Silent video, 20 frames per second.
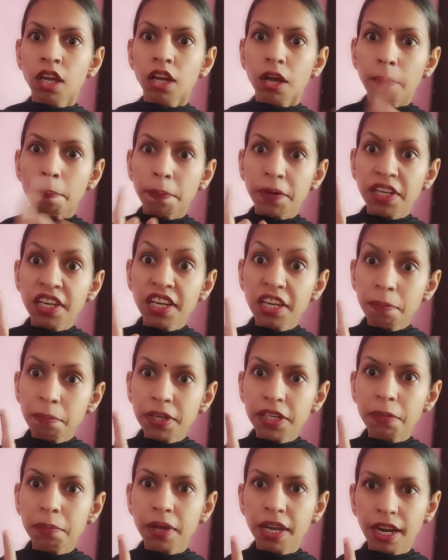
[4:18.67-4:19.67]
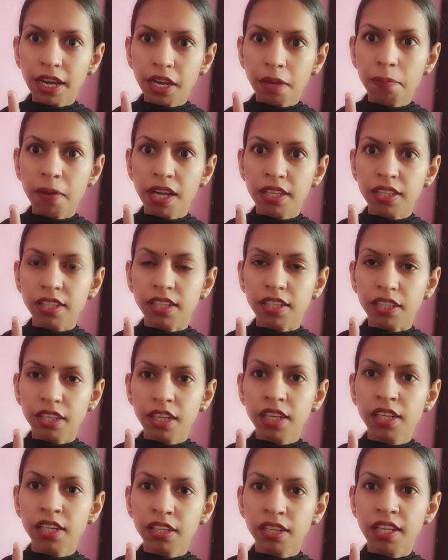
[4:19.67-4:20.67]
अपनी लिमिट में रहकर बात
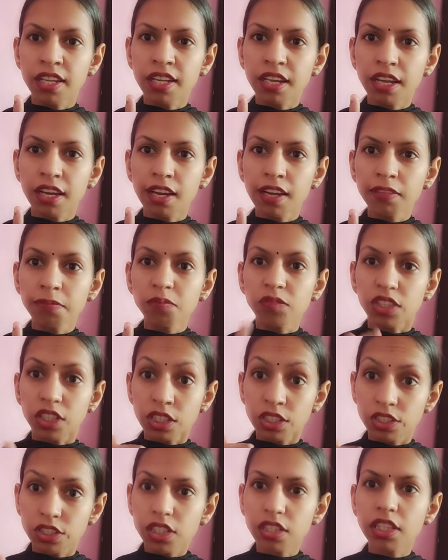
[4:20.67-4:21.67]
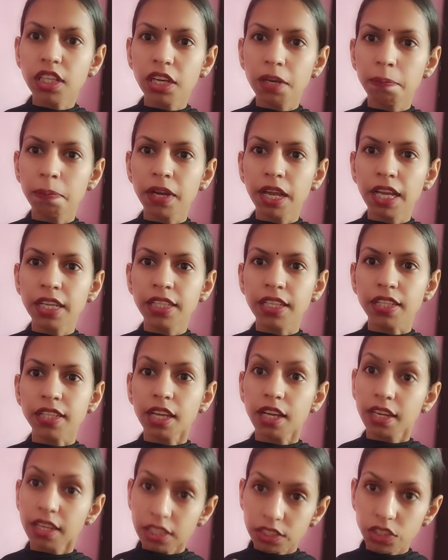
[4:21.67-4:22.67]
करिए ठीक है ना इज्जत का रिप्लाई दिया
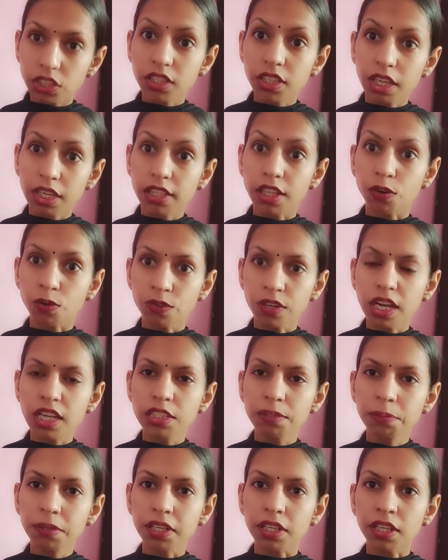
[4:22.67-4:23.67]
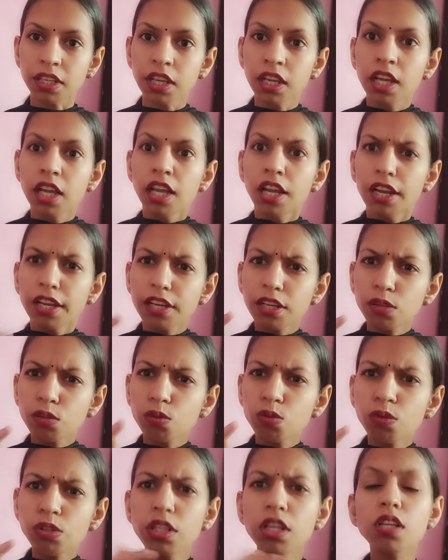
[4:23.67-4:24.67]
था इज्जत ही देंगे आज भी लेकिन तू
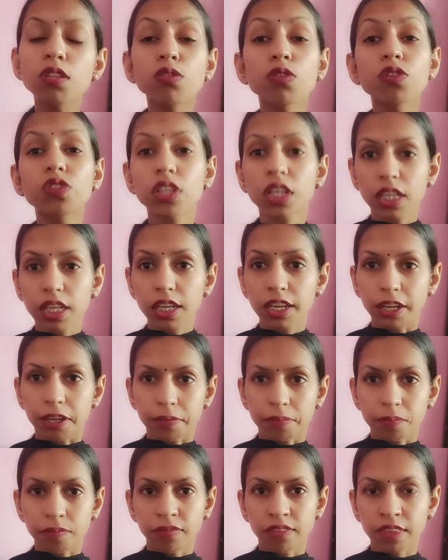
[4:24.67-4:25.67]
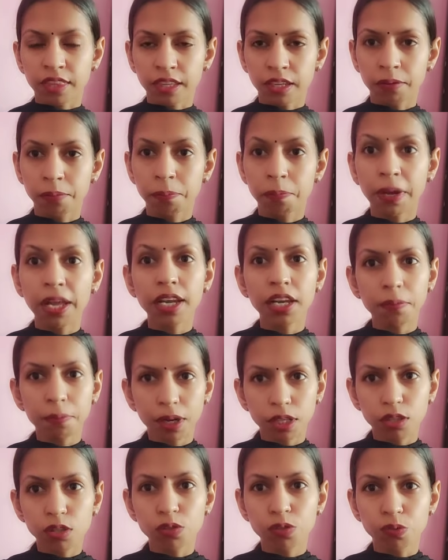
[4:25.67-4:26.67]
खुद ना सोचा के है पहली
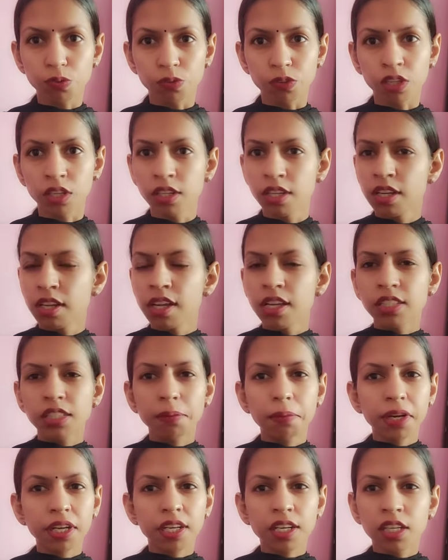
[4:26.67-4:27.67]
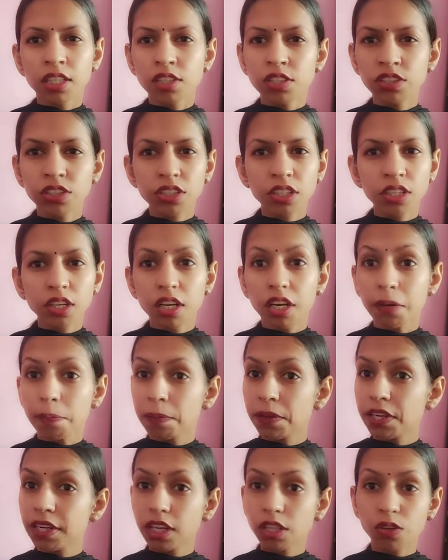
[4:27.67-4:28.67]
बात तो सुन सब ना कंचन और
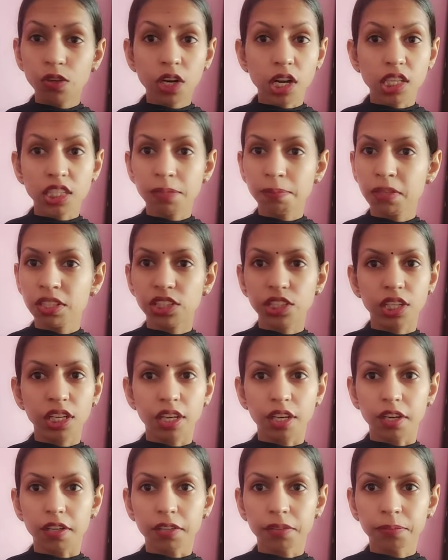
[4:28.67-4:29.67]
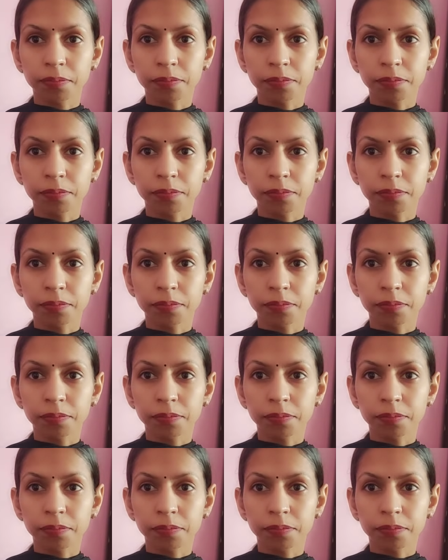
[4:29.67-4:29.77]
प्रिया तो समझिए ना